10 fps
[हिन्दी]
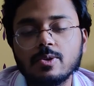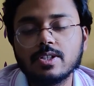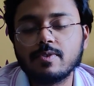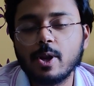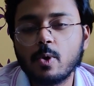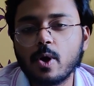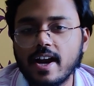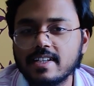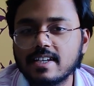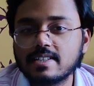तो इस वीडियो को
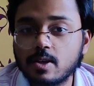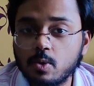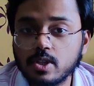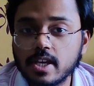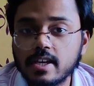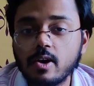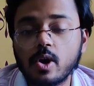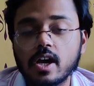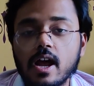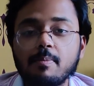एंड तक जरूर देखें और
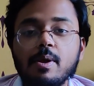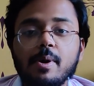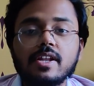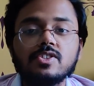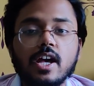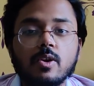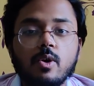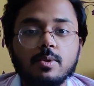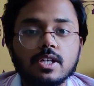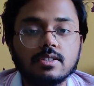अगर आपने हमारे चैनल को
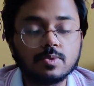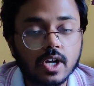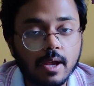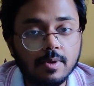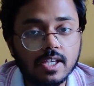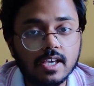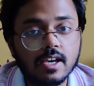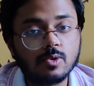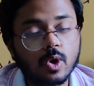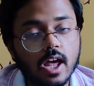अभी तक सब्सक्राइब नहीं किया
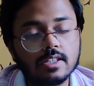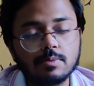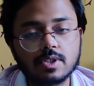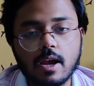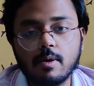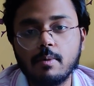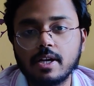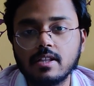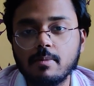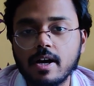है तो लाल सब्सक्राइब का
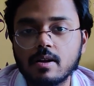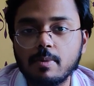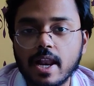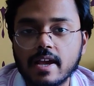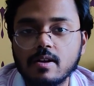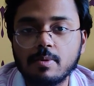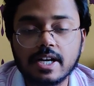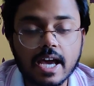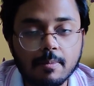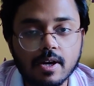बटन दबाकर बेलाइकन पर
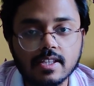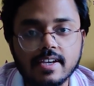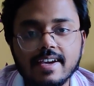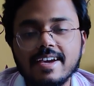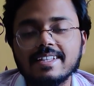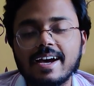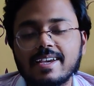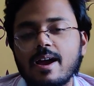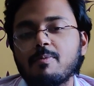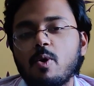टैप कर दें
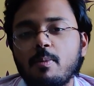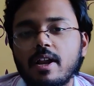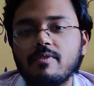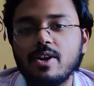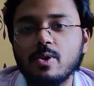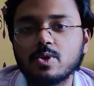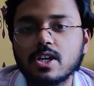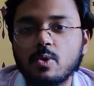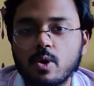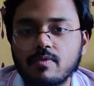ताकि आपको हमारी वीडियोज के
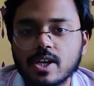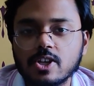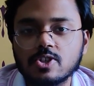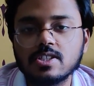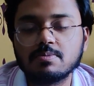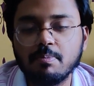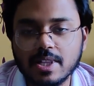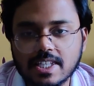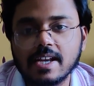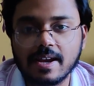नोटिफिकेशन मिलते